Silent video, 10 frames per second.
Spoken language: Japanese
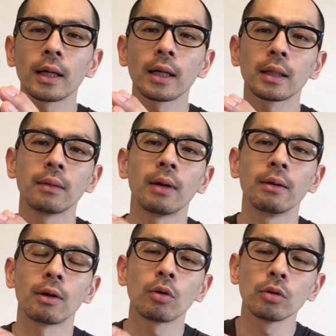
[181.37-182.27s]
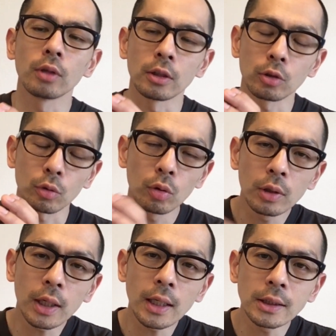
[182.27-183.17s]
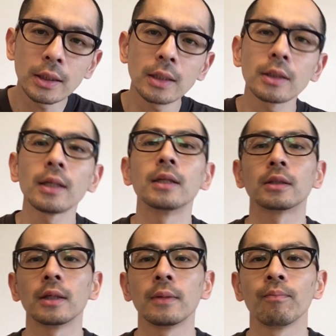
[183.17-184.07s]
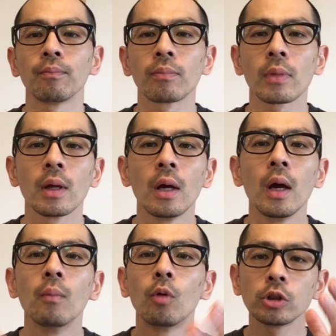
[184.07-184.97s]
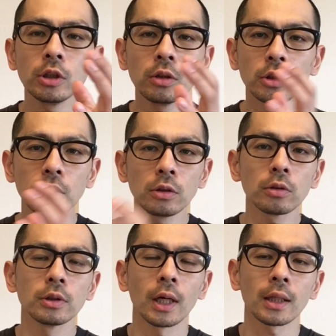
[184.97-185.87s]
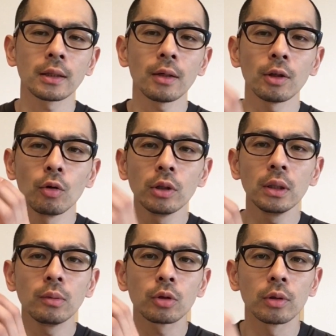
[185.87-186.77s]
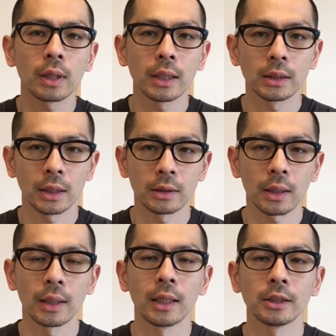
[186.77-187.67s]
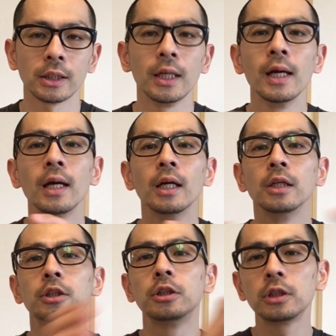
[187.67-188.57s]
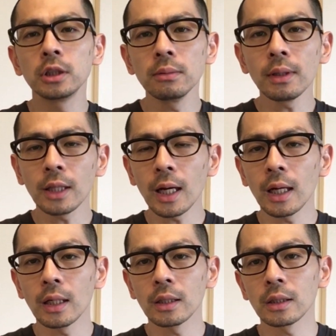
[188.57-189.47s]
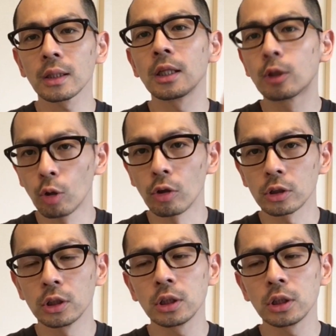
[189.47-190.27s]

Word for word: なかった場合は、今度はね、ちょっと取り返しがつかないんですね。もちろん手術をやった本人も取り返しがつかないし、勧めた人